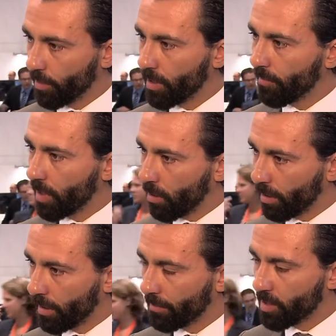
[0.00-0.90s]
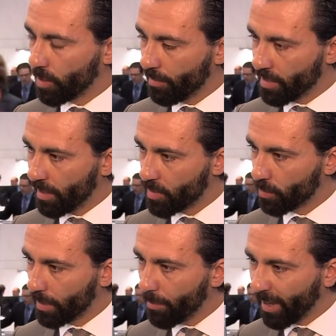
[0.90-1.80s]
von dem wir auch ähm, die
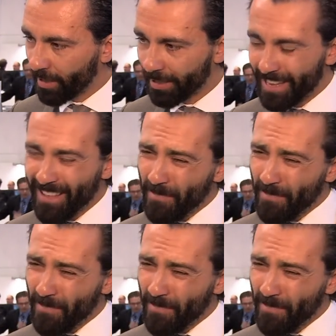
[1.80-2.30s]
Serviceleistung erbringen.